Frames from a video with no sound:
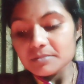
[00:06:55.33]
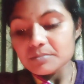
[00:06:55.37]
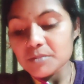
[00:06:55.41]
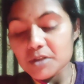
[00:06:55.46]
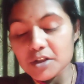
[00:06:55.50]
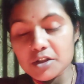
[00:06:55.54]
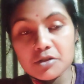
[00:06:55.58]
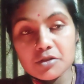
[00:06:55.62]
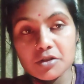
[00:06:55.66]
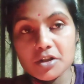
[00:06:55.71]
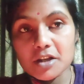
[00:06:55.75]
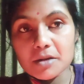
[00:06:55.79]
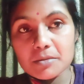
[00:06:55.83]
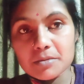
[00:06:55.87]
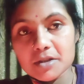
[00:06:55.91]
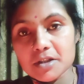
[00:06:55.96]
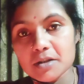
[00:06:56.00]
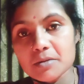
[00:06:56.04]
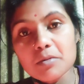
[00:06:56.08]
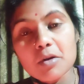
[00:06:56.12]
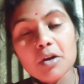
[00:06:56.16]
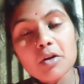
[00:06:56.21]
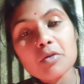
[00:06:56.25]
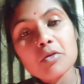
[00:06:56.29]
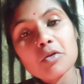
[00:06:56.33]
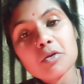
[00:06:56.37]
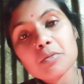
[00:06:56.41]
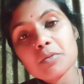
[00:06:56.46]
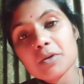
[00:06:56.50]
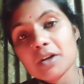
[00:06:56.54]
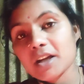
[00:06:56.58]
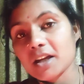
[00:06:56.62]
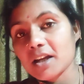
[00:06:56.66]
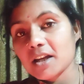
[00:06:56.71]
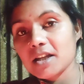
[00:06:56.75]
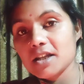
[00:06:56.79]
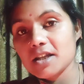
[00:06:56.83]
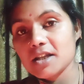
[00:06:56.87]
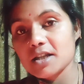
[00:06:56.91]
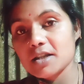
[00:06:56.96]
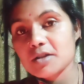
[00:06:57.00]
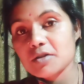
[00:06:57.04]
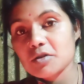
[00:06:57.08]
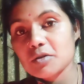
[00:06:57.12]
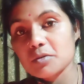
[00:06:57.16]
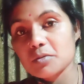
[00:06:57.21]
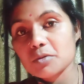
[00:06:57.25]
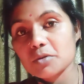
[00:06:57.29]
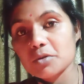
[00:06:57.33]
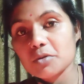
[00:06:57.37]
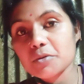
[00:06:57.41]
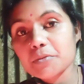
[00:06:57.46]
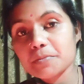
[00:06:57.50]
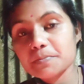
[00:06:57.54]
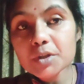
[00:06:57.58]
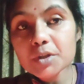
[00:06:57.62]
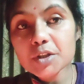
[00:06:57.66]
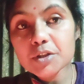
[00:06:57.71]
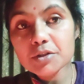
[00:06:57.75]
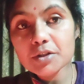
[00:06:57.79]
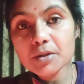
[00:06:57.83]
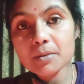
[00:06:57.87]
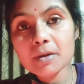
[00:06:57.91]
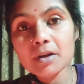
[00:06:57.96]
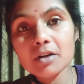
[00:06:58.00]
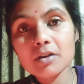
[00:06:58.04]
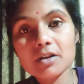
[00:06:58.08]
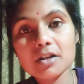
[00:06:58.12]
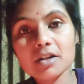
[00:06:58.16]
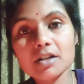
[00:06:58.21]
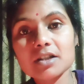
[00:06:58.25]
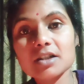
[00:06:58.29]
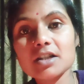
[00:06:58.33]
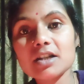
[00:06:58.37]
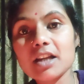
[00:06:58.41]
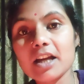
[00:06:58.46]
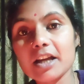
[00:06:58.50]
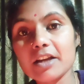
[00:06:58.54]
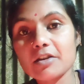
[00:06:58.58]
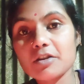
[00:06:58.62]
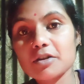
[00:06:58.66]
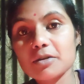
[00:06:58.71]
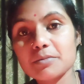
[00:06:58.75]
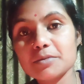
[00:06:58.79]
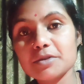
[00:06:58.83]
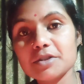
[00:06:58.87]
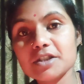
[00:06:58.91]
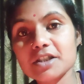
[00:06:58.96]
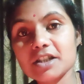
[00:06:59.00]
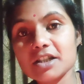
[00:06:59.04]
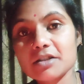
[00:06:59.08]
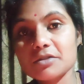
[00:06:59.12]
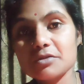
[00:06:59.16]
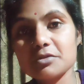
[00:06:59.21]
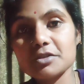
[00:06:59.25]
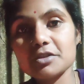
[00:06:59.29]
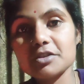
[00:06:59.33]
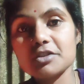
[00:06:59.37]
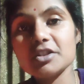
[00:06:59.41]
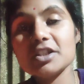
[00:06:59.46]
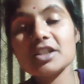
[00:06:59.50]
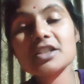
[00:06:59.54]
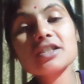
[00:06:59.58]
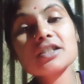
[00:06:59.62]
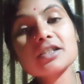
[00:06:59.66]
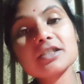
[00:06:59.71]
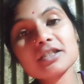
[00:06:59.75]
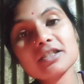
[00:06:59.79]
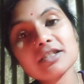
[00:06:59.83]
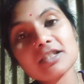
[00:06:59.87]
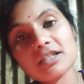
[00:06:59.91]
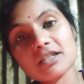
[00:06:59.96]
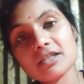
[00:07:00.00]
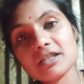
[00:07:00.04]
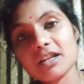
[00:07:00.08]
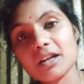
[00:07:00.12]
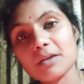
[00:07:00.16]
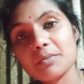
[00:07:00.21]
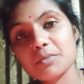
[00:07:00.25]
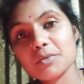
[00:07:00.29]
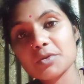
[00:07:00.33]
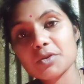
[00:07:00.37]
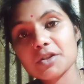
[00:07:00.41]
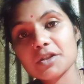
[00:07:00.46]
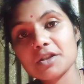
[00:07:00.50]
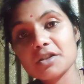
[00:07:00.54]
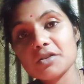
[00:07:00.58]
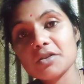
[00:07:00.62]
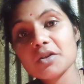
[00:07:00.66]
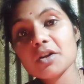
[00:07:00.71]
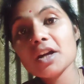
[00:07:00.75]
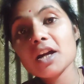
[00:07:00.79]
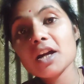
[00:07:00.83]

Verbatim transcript: ভিডিওটা আর বেশি বড় করবো না এখানেই শেষ করবো তো ভিডিওটা ভালো লাগলে লাইক কমেন্ট শেয়ার করে দিও আর সাথে সাবস্ক্রাইব করে দিও